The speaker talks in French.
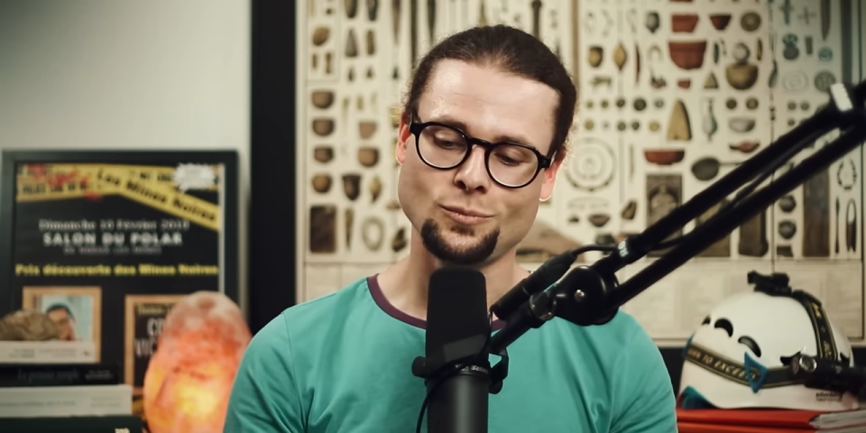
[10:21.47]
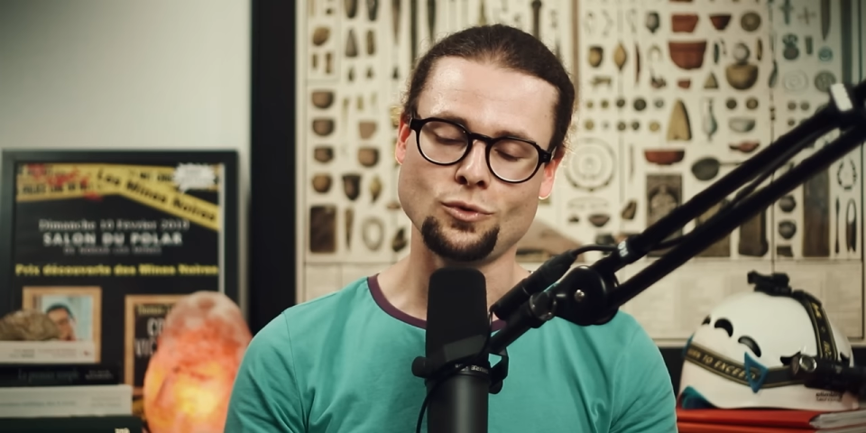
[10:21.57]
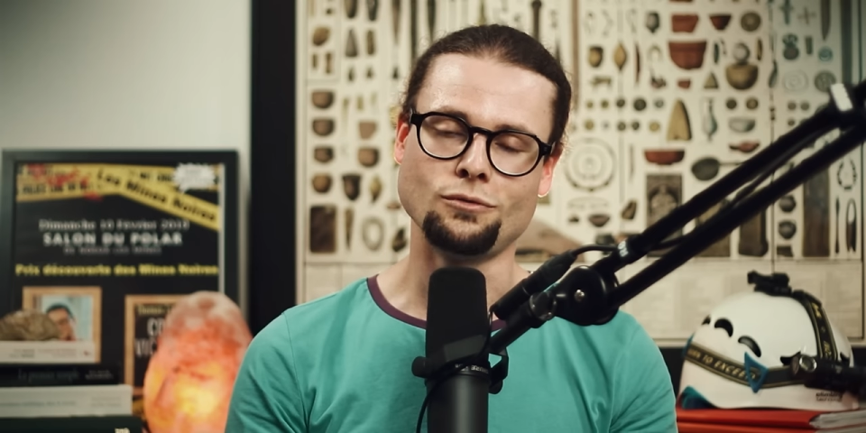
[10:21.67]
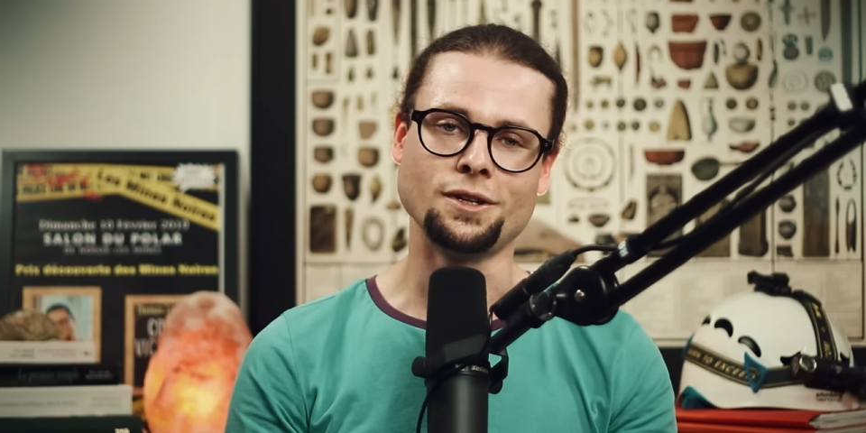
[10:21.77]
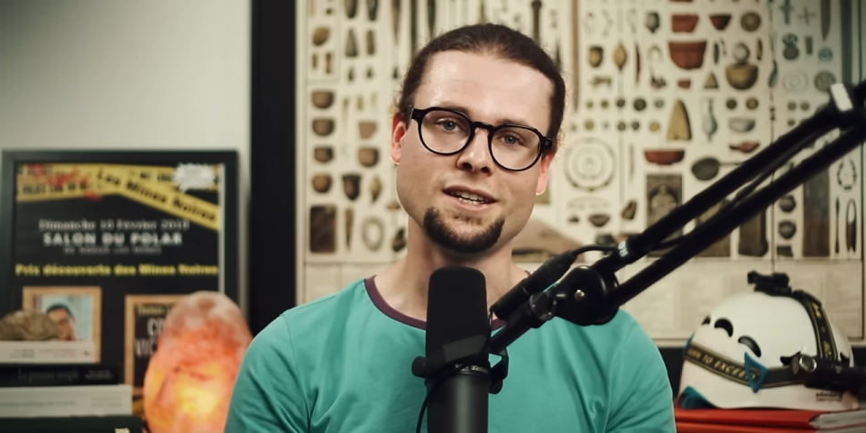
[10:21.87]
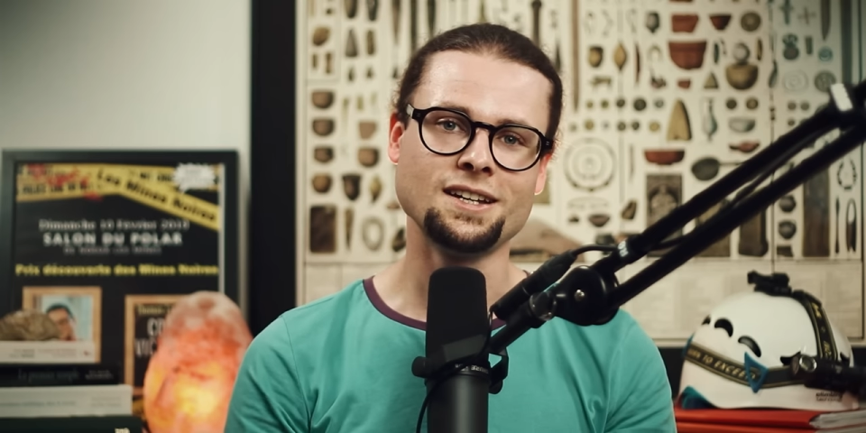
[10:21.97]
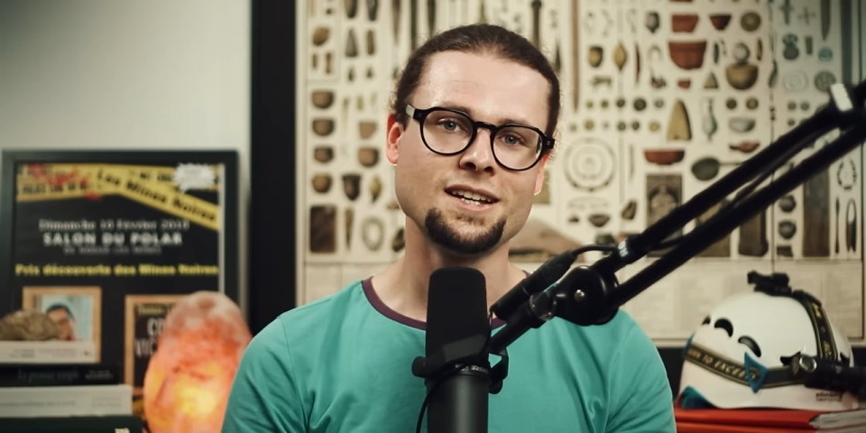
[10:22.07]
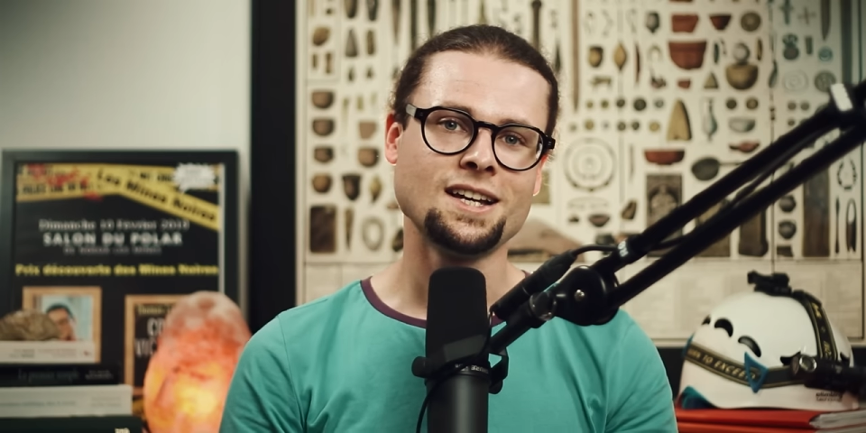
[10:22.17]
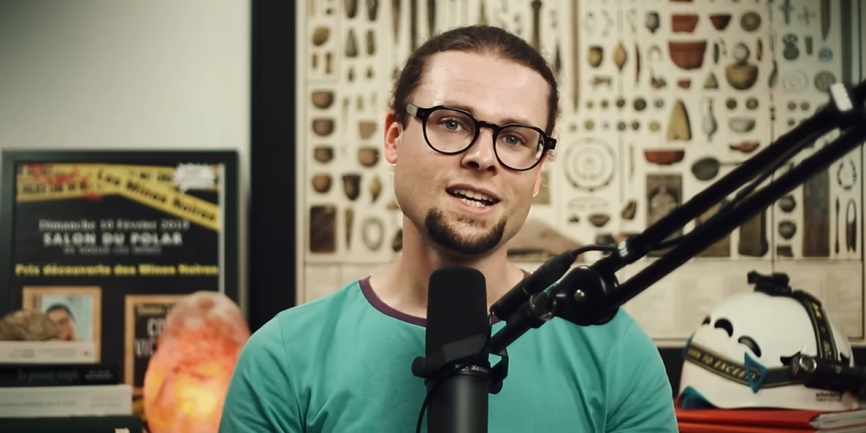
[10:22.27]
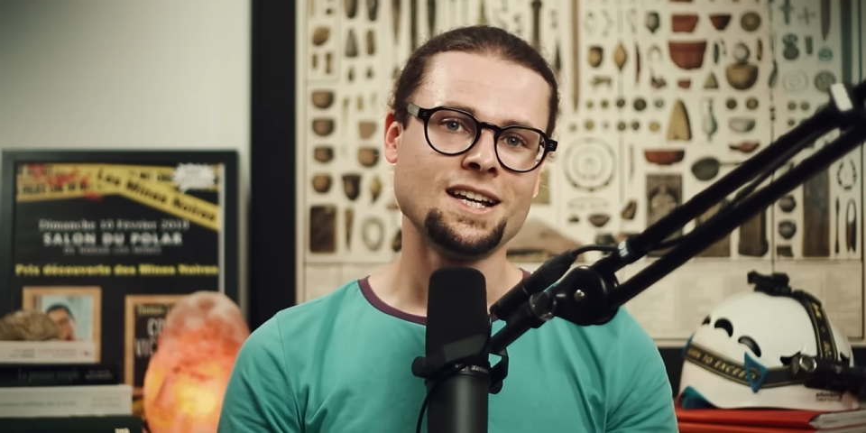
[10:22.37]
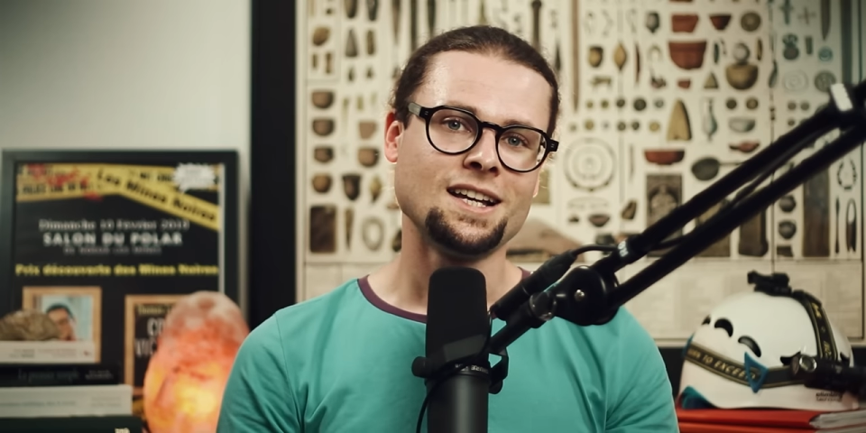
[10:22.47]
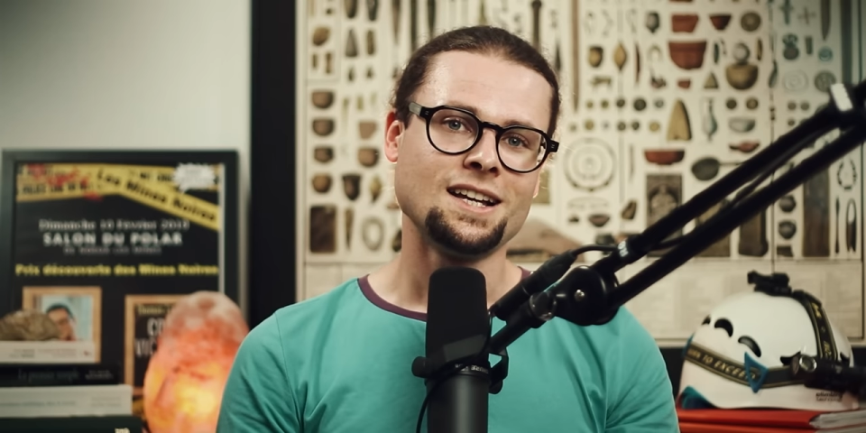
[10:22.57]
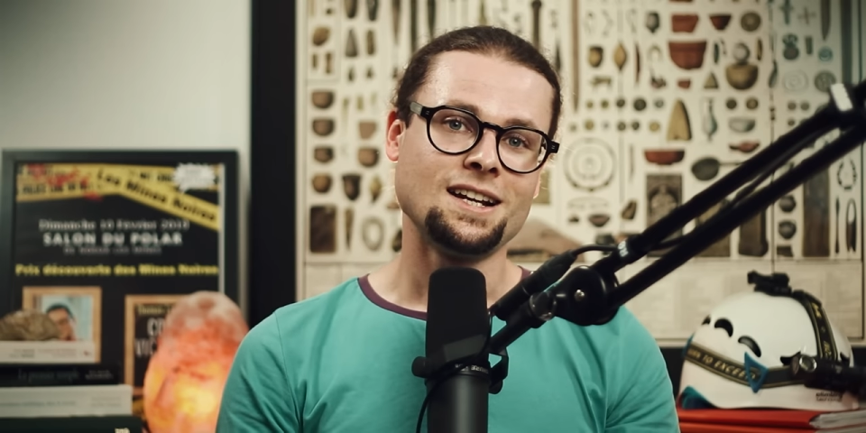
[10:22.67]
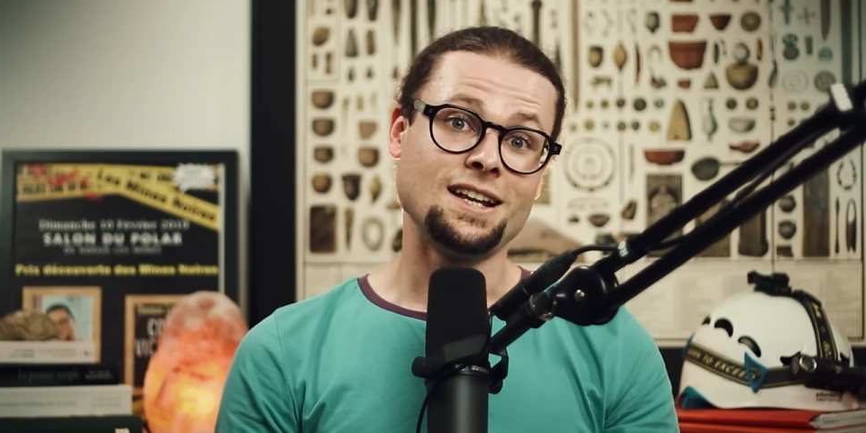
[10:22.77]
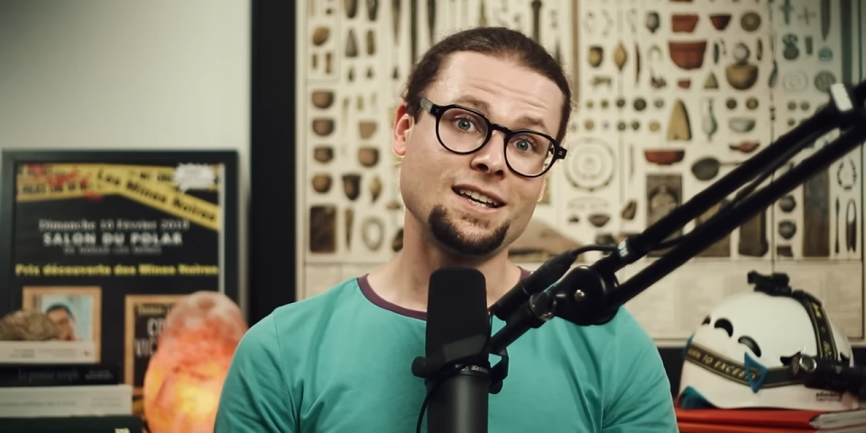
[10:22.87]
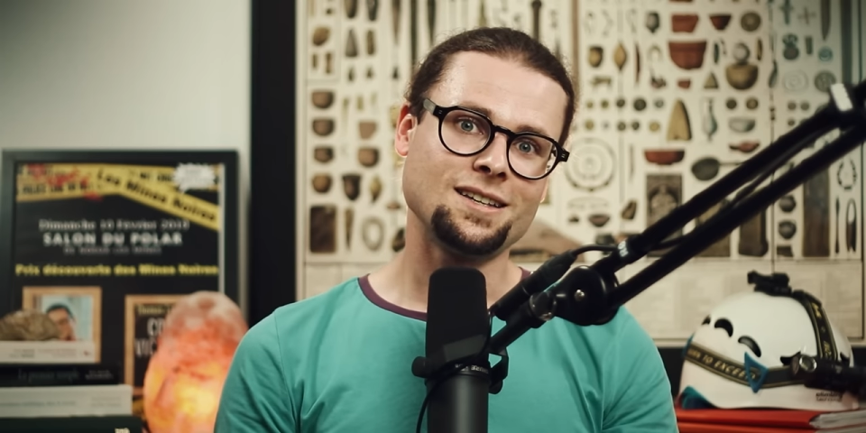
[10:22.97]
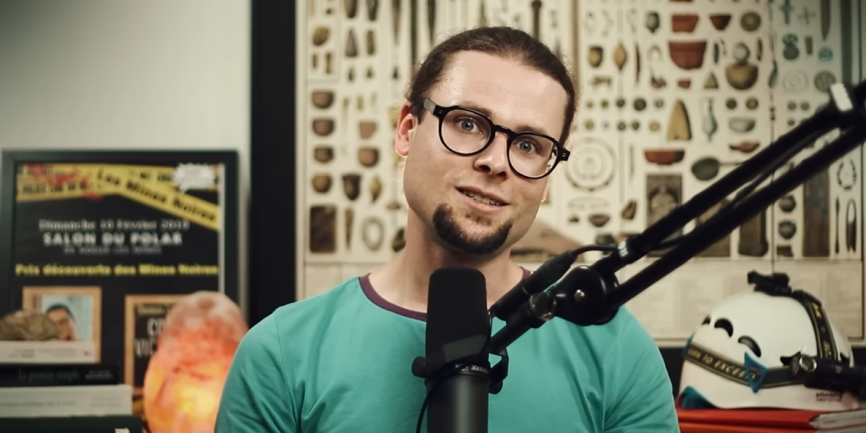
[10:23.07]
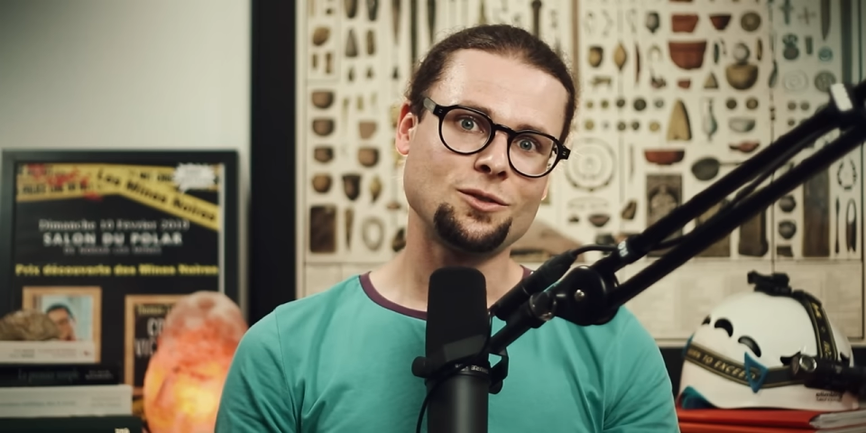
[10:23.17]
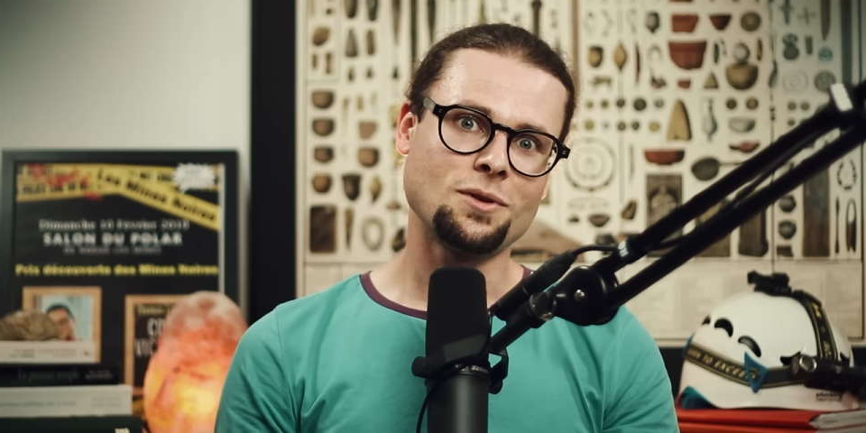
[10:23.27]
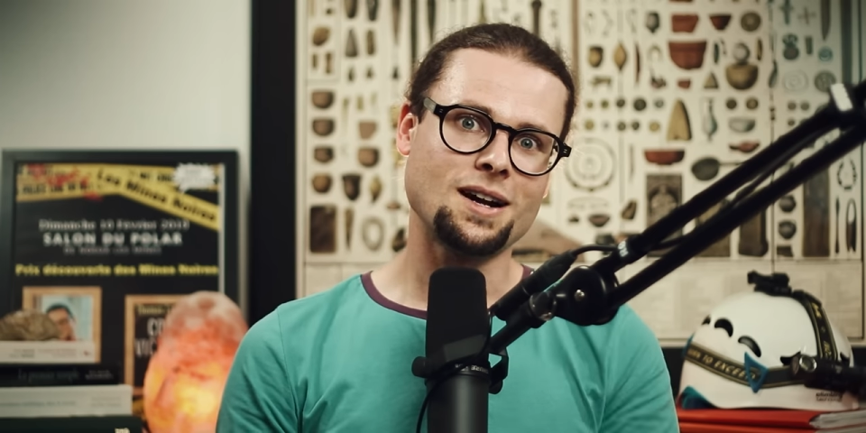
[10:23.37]
Vous le voyez, les
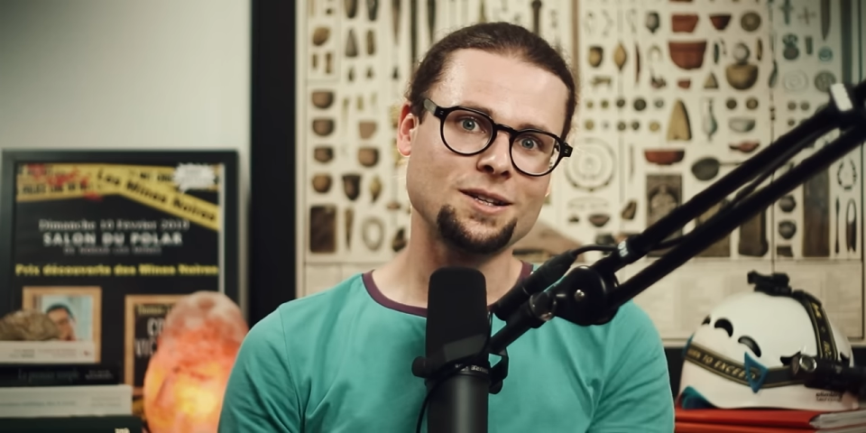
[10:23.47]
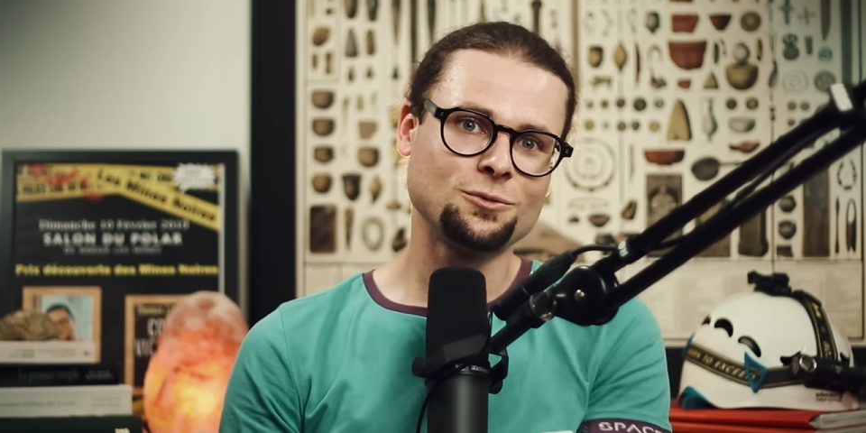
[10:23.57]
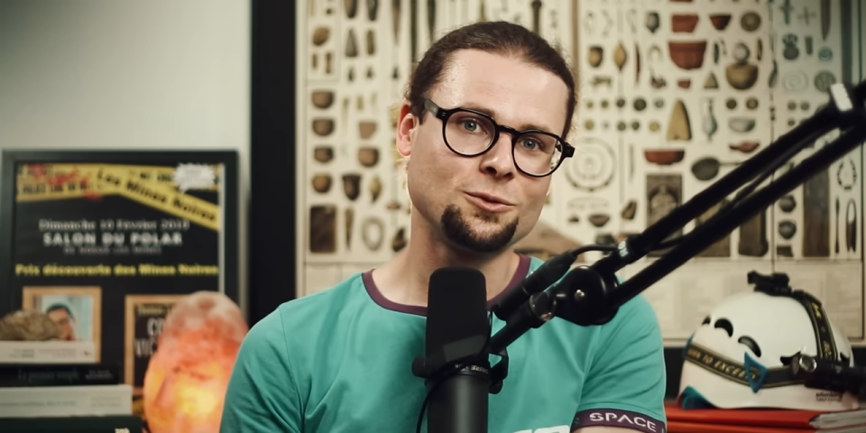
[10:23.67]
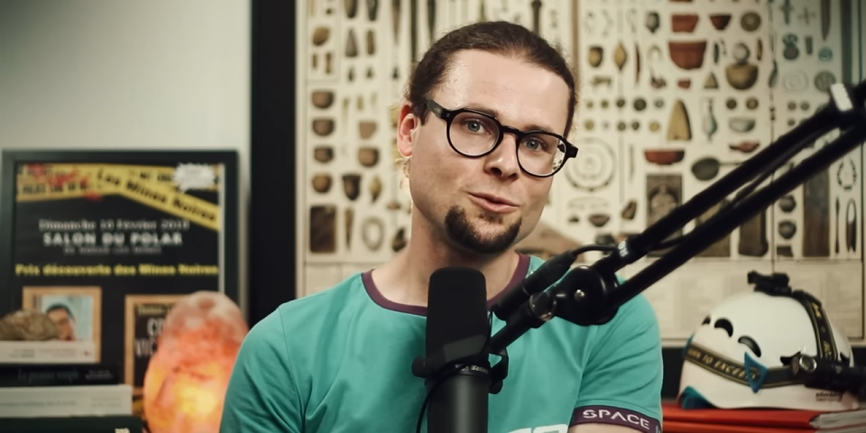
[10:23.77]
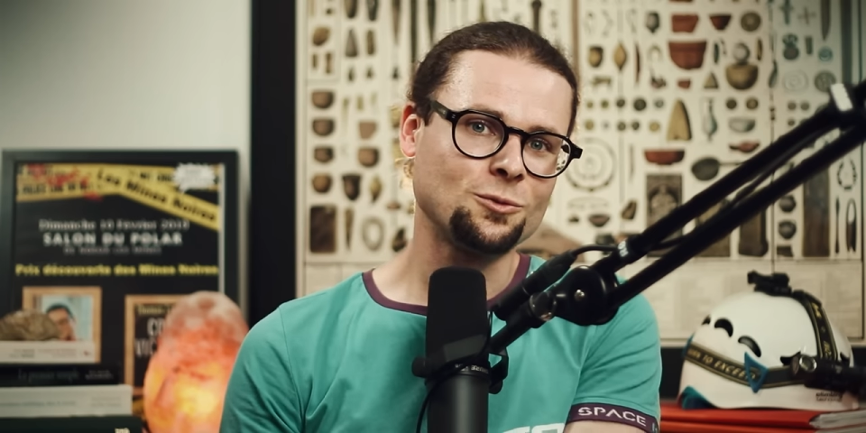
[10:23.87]
questions à résoudre